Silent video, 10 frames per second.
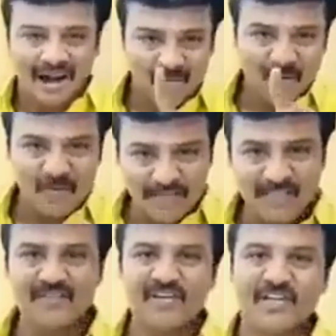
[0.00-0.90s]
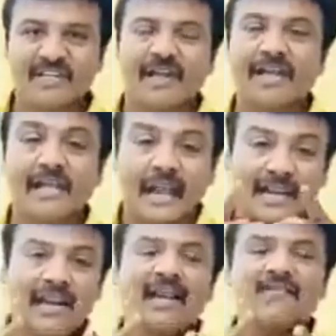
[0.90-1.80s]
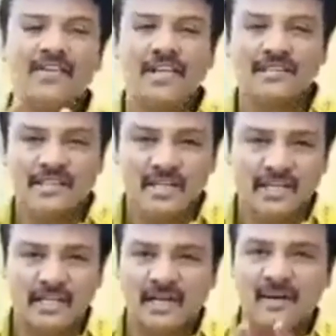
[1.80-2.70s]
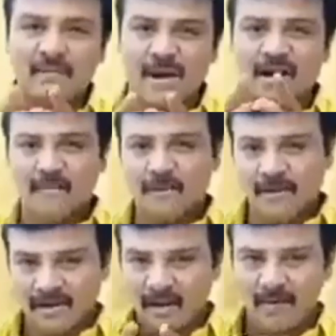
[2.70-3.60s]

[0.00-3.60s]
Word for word: ஆனா முக்கியமா இந்த விஷயத்த நீங்க நிறைய நல்ல விஷயங்கள் செஞ்சுட்டு இருக்கீங்க நண்பா நண்பி